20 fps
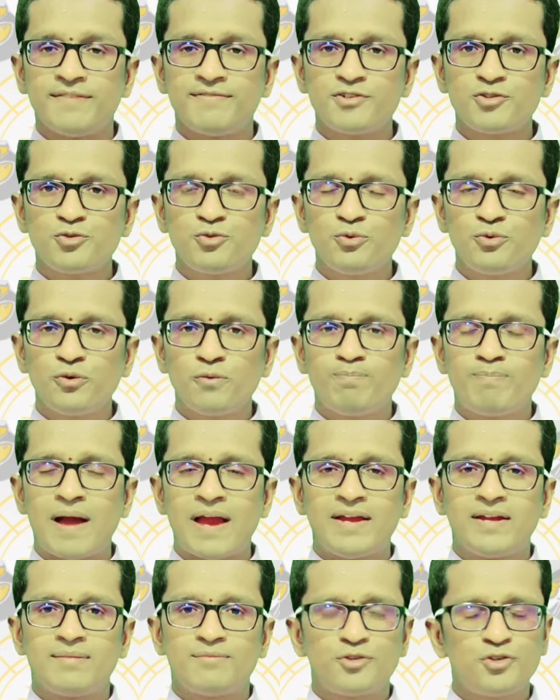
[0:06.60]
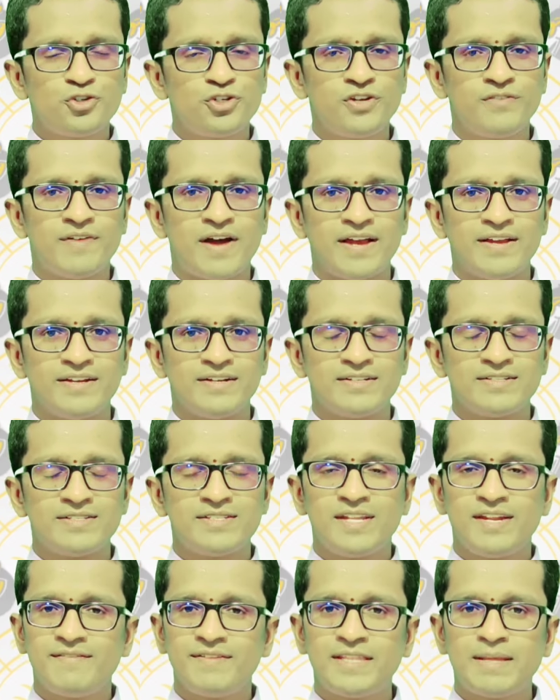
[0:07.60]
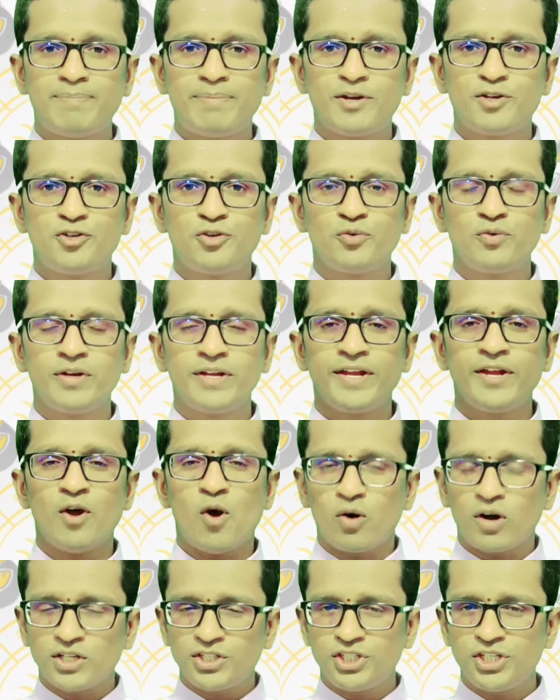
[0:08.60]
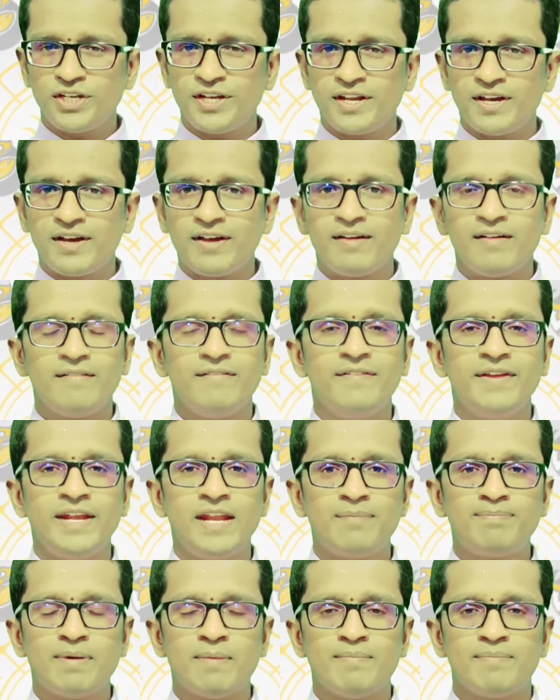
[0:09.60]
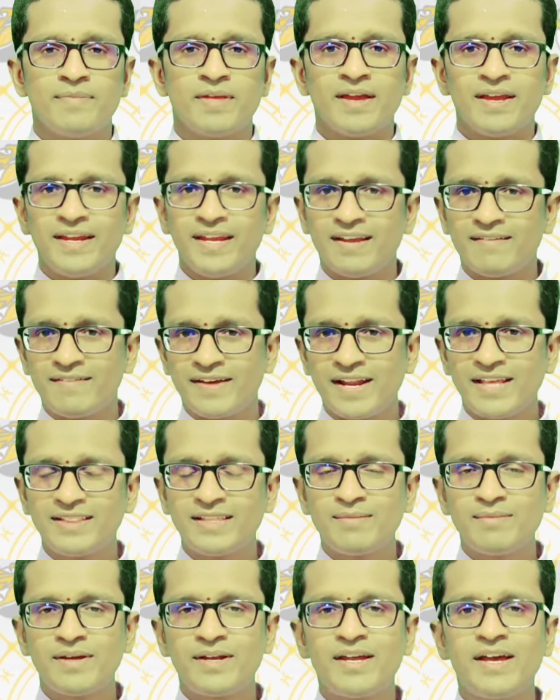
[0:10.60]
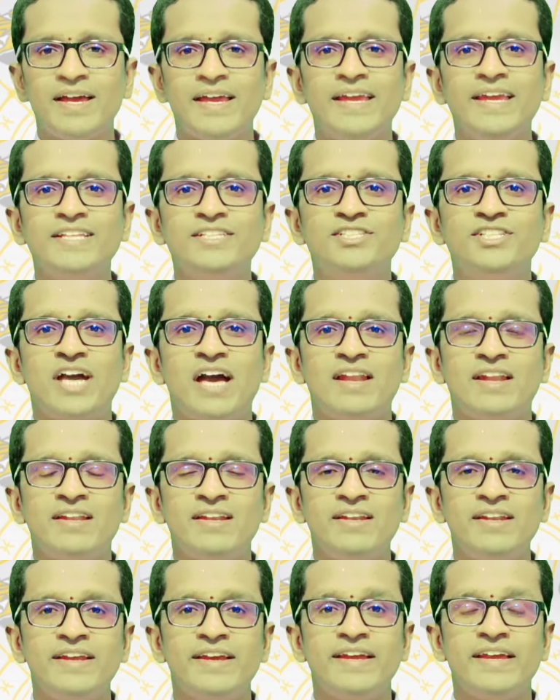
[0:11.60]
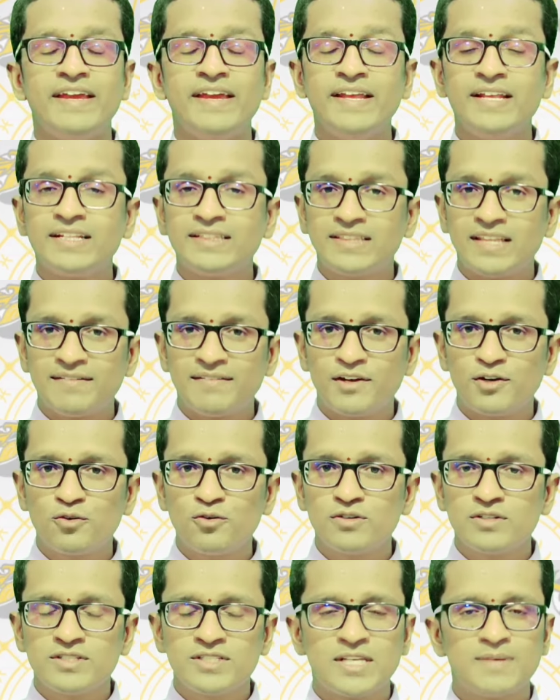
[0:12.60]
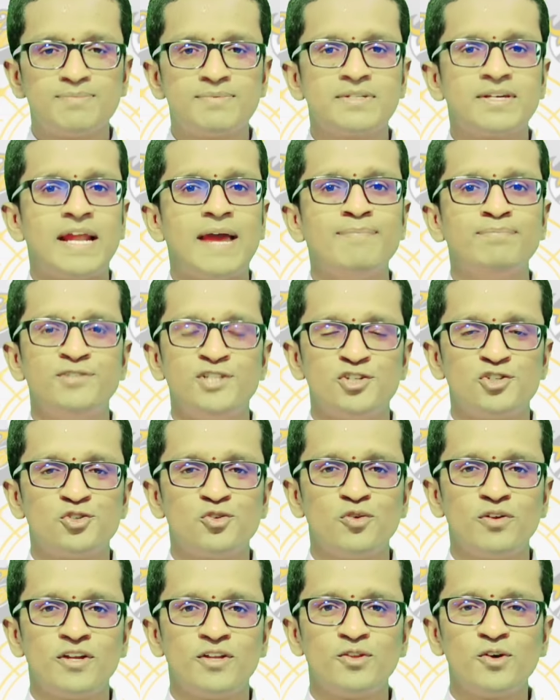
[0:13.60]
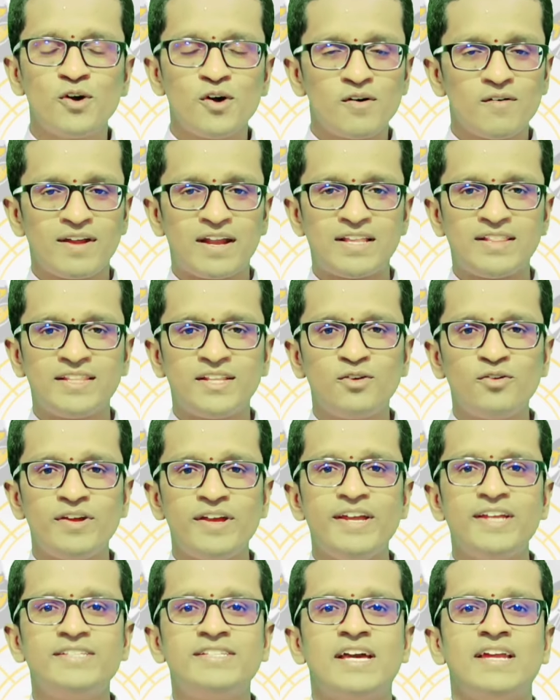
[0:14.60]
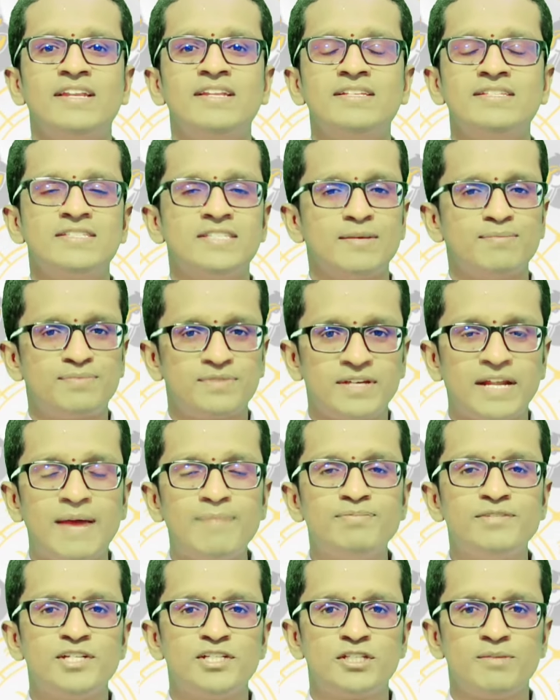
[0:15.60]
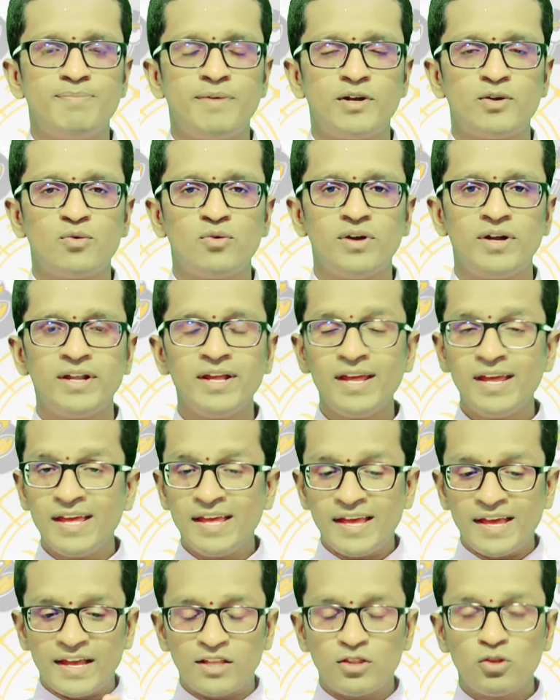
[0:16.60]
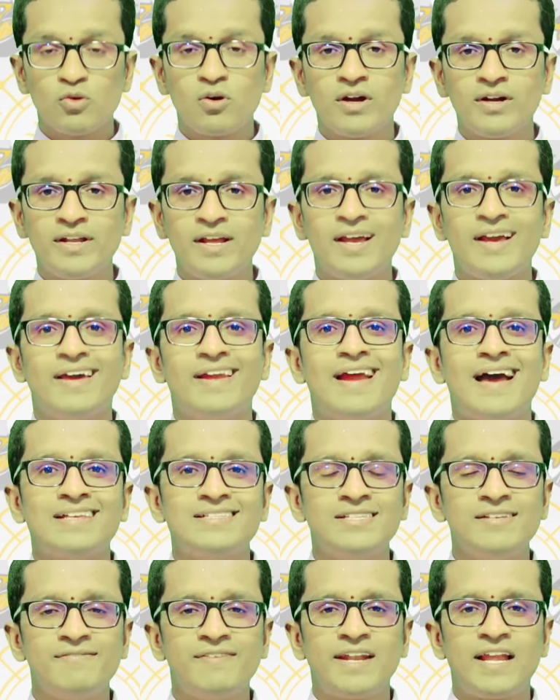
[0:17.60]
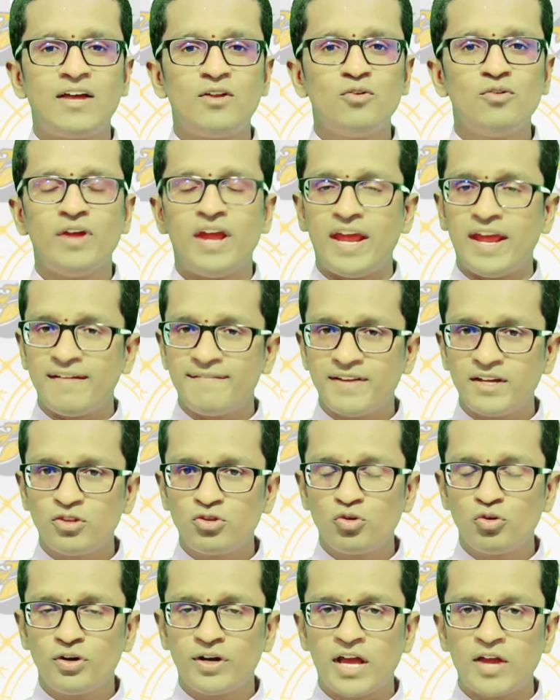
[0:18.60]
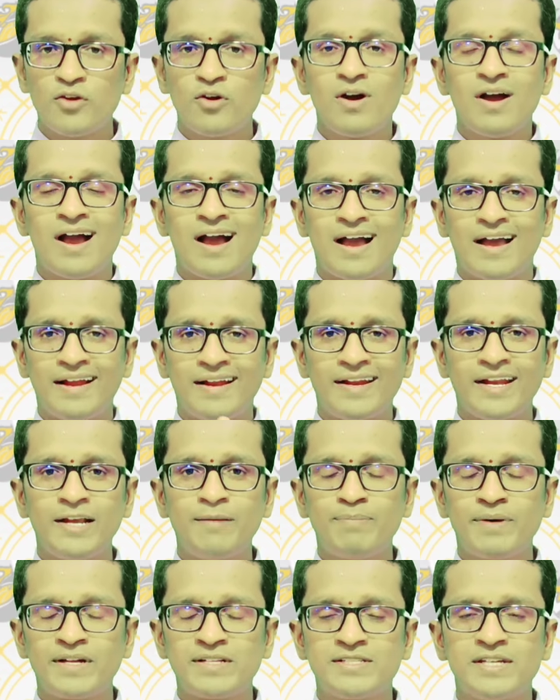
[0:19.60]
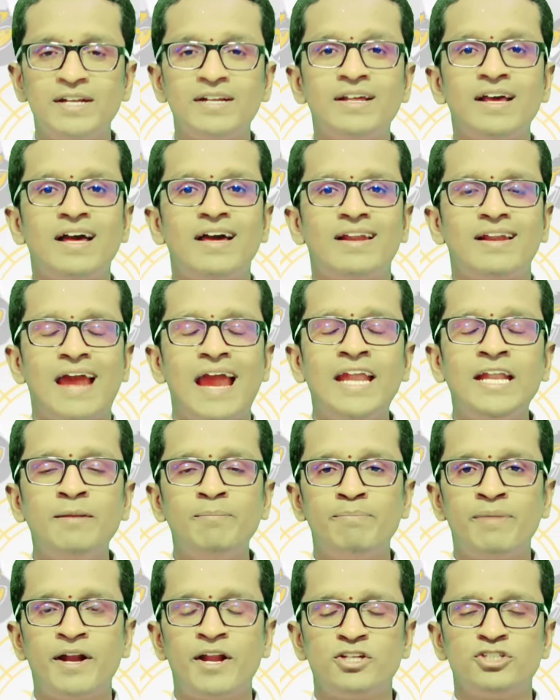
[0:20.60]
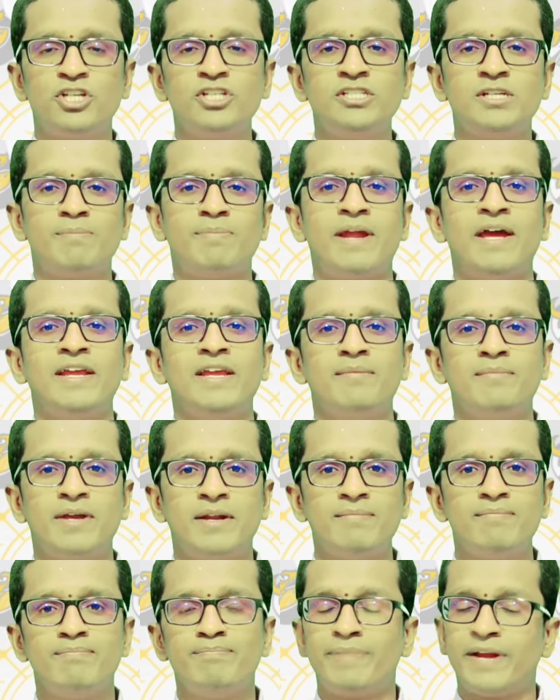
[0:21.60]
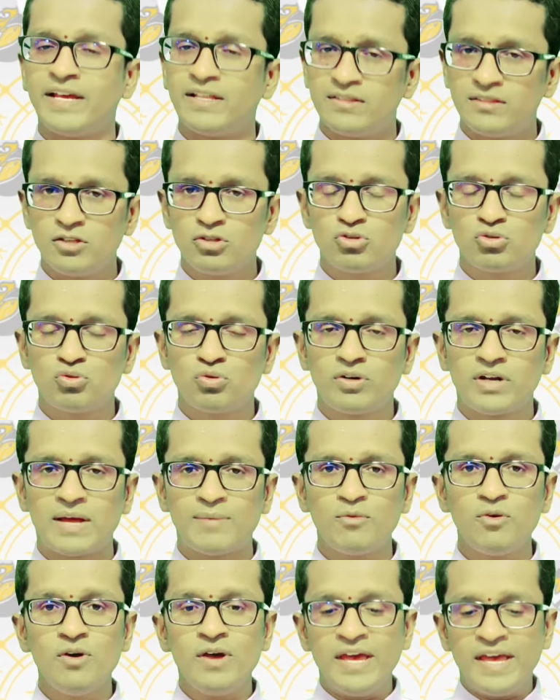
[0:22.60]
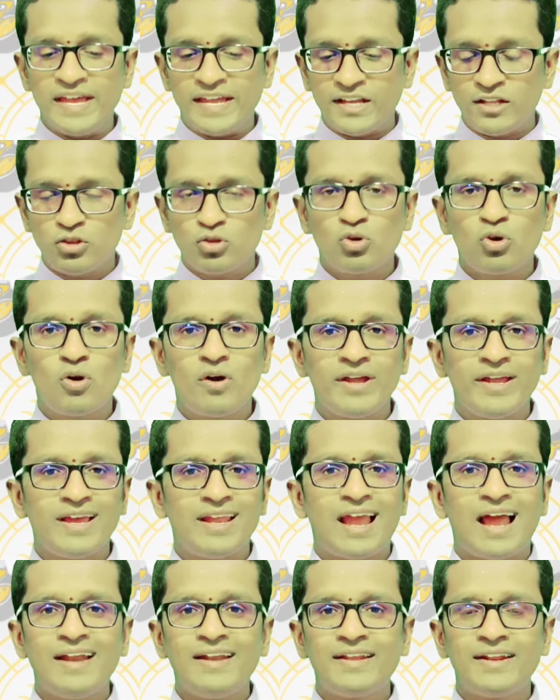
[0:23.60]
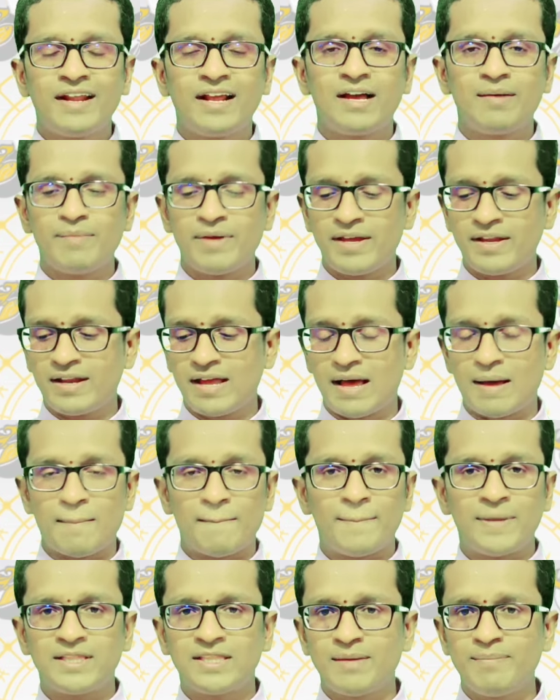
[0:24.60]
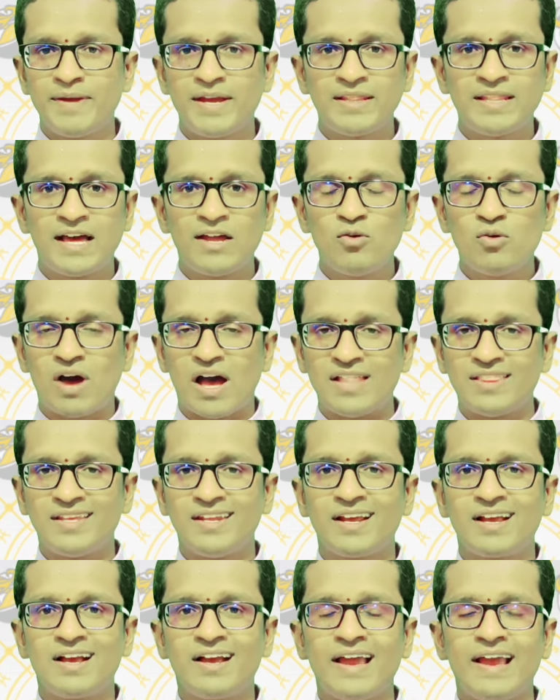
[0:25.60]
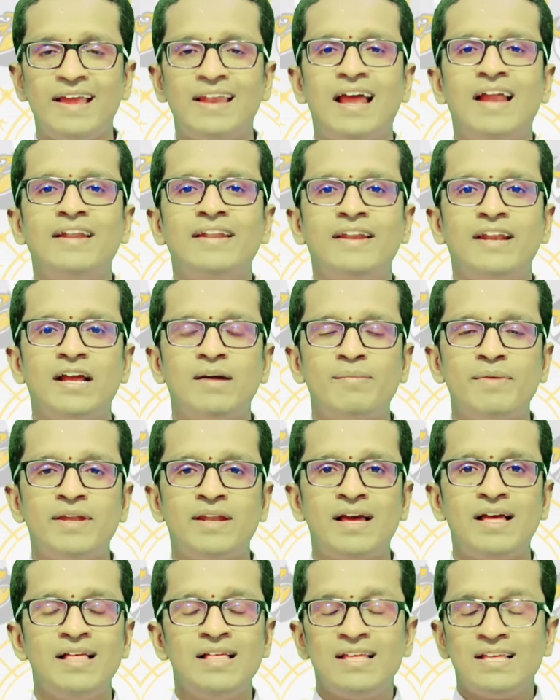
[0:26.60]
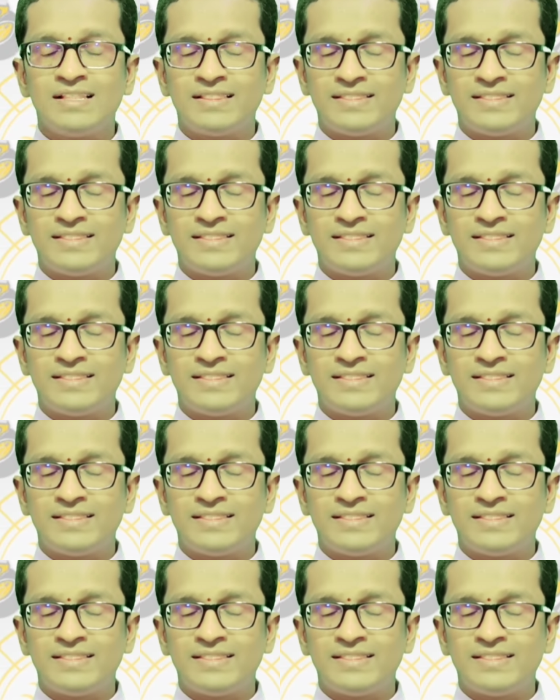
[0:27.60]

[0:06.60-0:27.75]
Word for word: శ్రీ విష్ణు రూపాయ నమ శివాయ శ్రీ విద్య ప్రేక్షకులకి ఒక చిన్న విన్నపం ఎవరైతే మన ఈ ఛానల్ ని ఇంతవరకు సబ్స్క్రైబ్ చేసుకోలేదో వాళ్ళందరూ ఈ ని సబ్స్క్రైబ్ చేసి పెట్టుకోండి ఎందుకంటే రాశి ఫలాలు ఏవైతే ఉంటాయో హండ్రెడ్ పర్సెంట్ రైట్ ప్రొడక్షన్ చెప్పడానికి మనం ప్రయత్నించుతుంటాము ఇందులో ఎలాంటి రకమైన మతభేదాలు అదే రకంగా ఎలాంటి రకమైన